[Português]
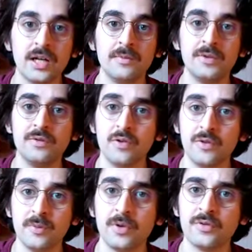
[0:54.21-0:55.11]
a me
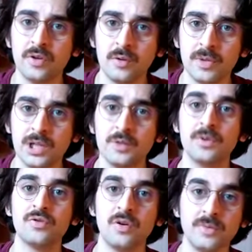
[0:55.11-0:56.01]
desenvolver profissionalmente,
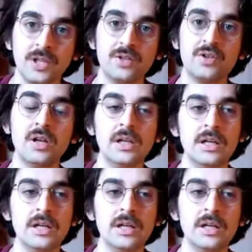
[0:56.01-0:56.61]
pessoalmente.